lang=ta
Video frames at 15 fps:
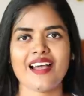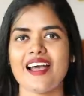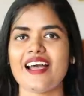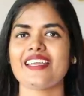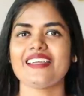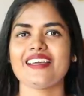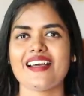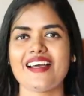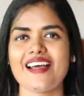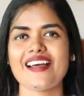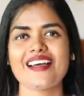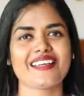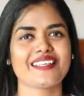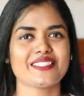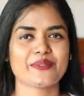ஹாய்
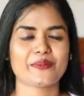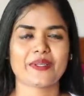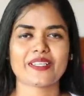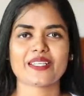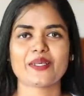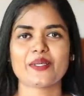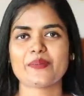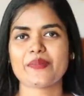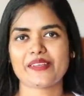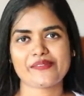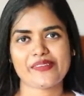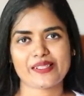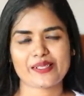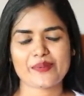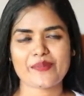காய்ஸ் வணக்கம்
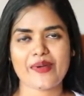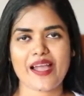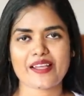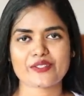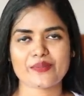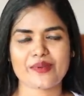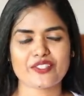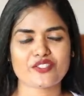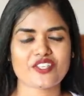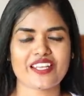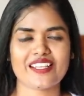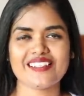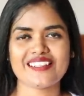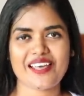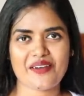அண்ட் வெல்கம் பேக் டு மை
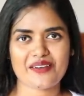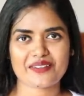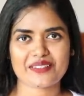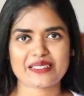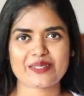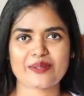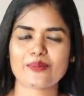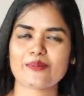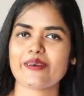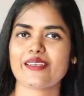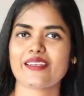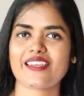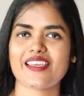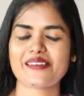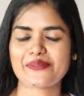சேனல் நான் உங்கள்
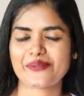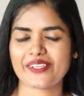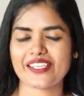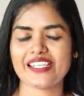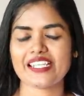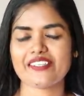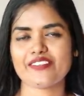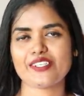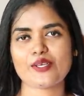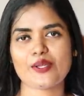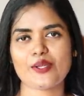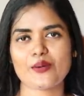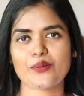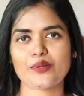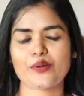சௌபர்னியா ஸோ இன்றைக்கி
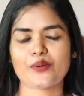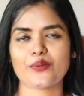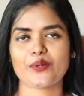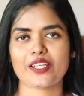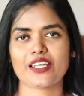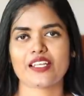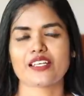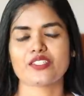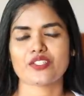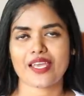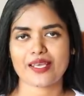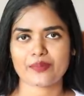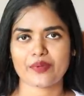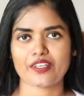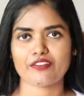வீடியோவில் உங்கள் கூட நான்
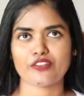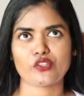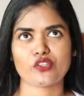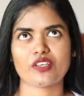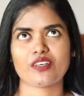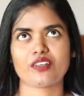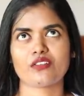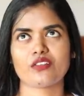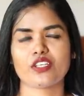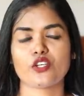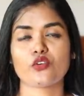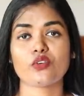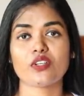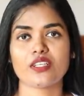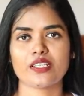ஷேர் பண்ண வந்திருக்கிறது
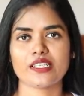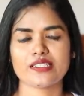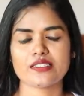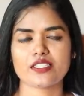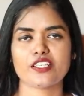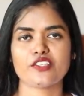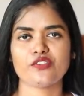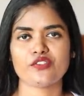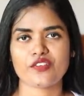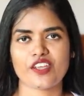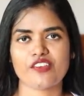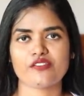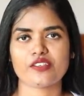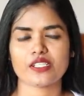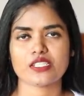என்னோடய ரீசெண்ட்
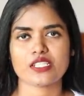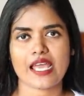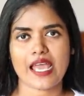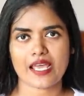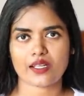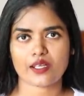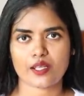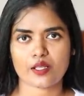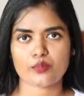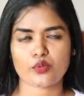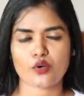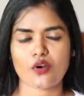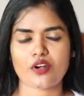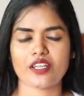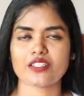ஃபேவரட் ஹேர் கேர்
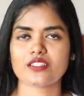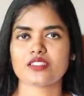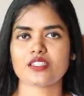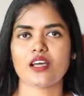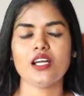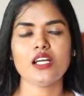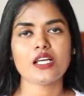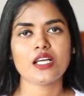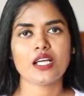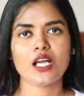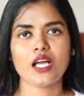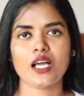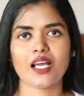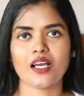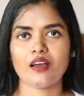ப்ராடக்ட்ஸ் தான்
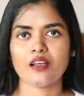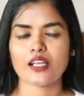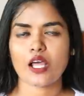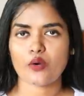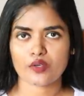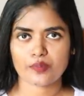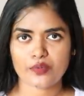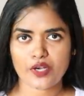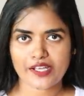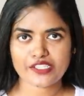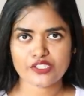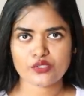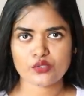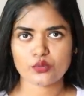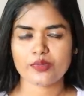நான் ஒரு
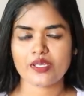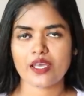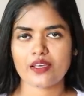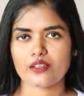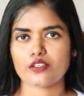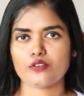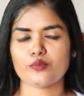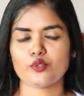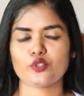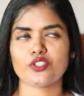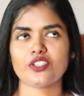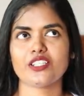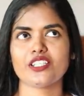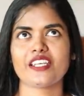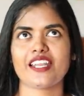பிரைட் டூபியாக இருக்கும்
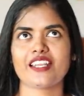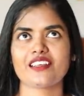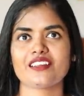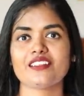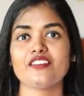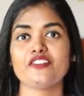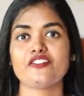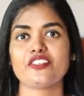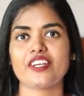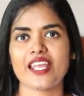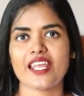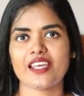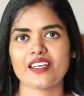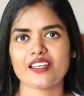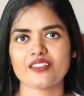போது எனக்கு
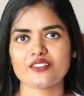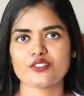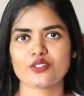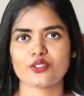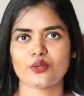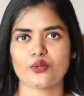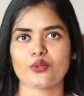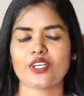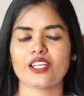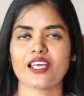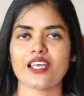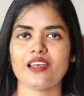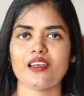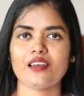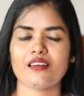ஃப்ரேக்ரன்ஸ் கொண்ட